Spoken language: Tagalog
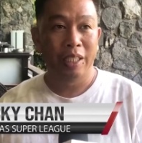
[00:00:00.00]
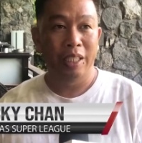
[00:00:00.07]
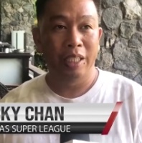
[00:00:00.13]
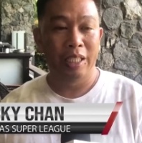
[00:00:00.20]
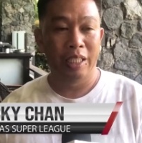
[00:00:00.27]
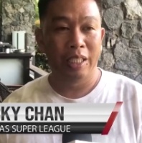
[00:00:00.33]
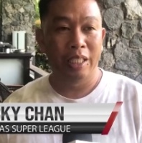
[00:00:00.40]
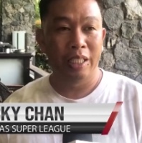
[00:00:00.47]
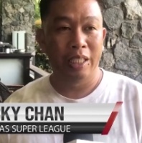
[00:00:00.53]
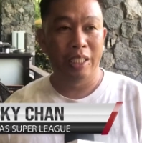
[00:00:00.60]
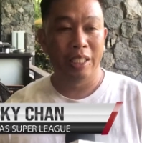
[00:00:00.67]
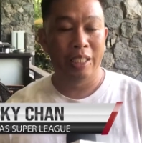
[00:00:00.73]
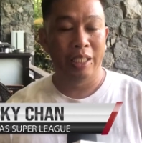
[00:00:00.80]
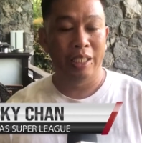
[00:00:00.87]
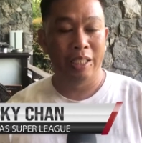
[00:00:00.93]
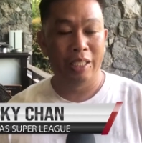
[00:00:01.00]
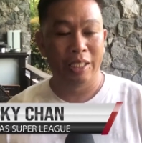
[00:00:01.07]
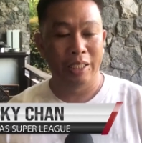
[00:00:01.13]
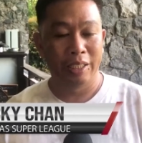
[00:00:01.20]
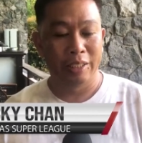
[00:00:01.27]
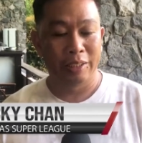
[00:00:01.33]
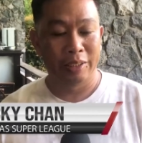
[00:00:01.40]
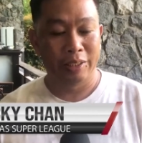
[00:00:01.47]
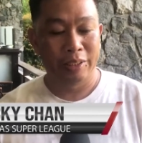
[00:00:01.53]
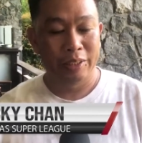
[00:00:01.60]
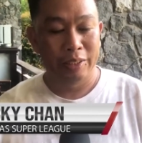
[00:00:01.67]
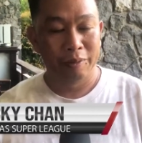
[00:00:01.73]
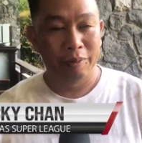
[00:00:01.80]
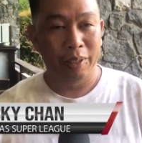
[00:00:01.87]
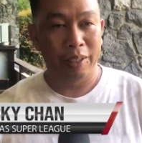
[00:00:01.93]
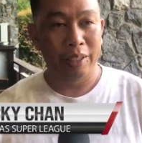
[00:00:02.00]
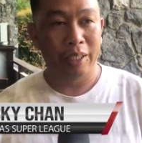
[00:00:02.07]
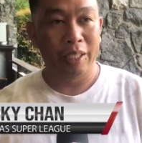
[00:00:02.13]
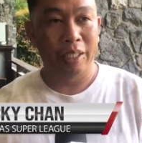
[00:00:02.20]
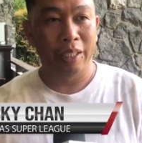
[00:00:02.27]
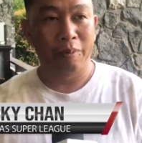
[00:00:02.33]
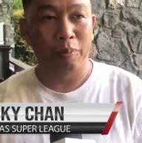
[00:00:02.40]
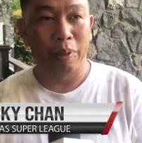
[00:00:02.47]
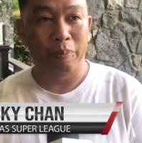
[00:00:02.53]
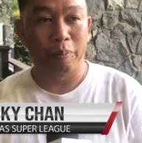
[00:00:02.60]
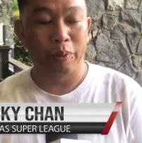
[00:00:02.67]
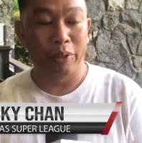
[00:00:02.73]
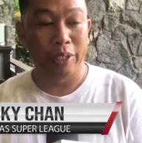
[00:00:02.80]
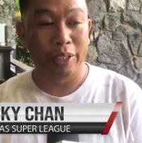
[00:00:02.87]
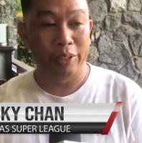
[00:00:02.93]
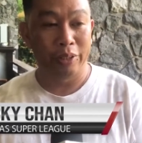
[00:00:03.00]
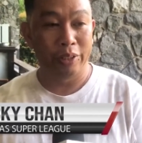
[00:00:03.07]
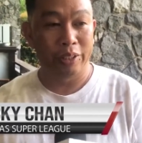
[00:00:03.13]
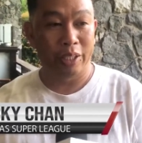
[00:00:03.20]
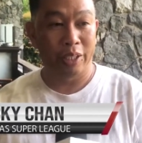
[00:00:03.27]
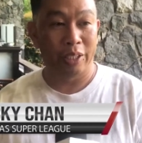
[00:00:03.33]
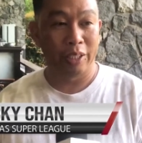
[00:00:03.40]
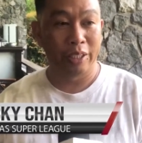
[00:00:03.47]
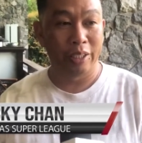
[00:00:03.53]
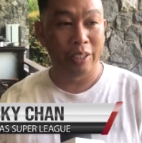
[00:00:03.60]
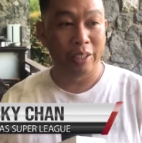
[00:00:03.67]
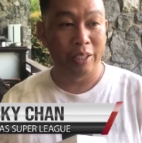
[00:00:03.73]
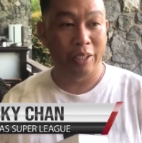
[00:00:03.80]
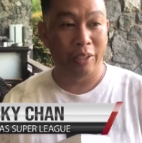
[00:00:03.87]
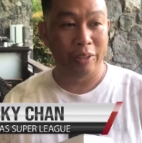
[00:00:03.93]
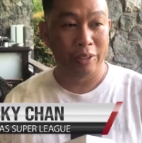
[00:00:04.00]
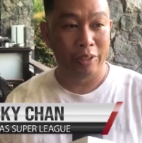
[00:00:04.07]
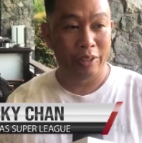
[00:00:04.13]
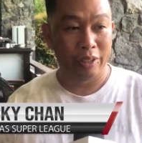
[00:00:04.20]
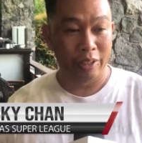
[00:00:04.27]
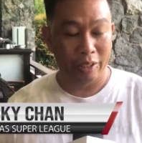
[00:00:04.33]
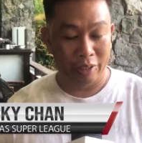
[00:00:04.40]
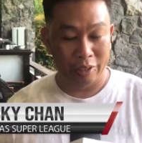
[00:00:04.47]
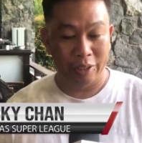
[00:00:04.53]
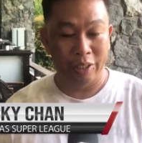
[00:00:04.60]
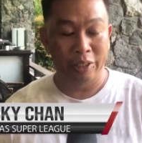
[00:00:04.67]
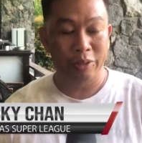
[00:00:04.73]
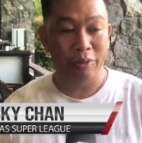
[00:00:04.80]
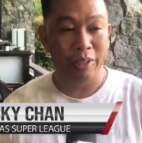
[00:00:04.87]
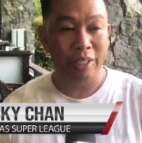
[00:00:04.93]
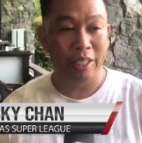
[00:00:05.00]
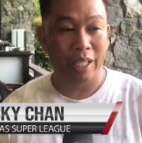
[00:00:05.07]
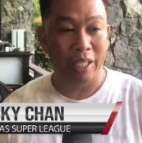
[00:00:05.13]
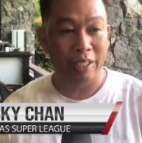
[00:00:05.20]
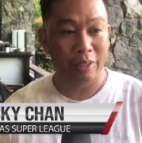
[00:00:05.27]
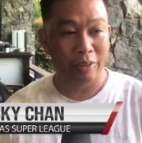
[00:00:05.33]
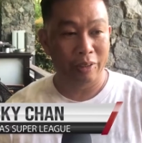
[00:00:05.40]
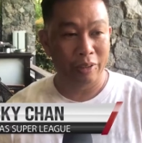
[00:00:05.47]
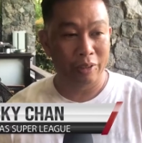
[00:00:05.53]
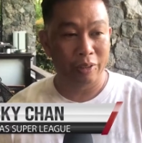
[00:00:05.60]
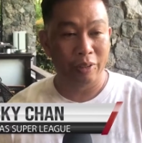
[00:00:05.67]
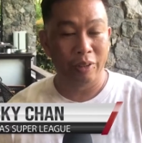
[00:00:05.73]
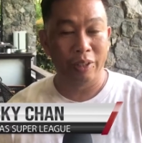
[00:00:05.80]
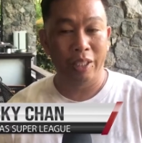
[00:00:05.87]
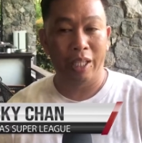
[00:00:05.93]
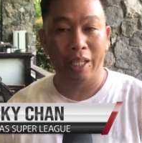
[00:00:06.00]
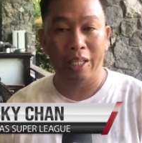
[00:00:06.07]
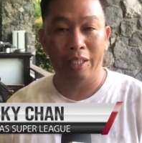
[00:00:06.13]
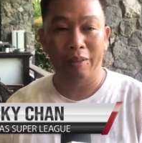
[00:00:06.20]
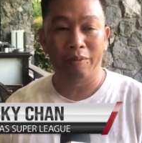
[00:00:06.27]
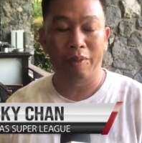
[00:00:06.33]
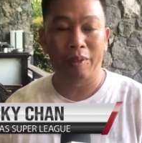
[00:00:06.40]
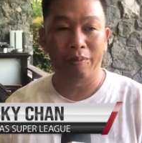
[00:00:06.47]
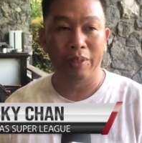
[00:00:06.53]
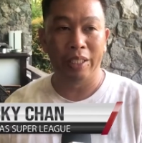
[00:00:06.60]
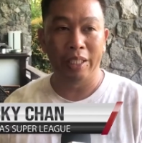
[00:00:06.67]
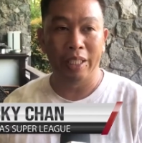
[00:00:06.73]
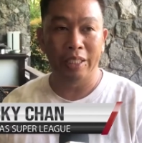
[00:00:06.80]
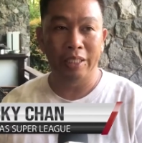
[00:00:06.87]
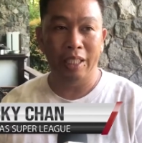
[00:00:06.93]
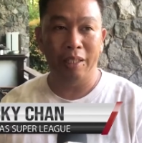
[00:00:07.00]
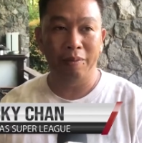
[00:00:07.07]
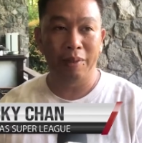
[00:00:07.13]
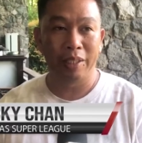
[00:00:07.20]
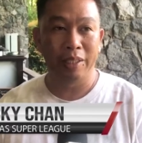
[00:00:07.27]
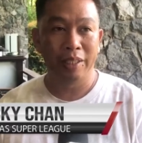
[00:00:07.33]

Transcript: Uh, but uh, preparations are on on its way na, tuloy-tuloy na mga meetings namin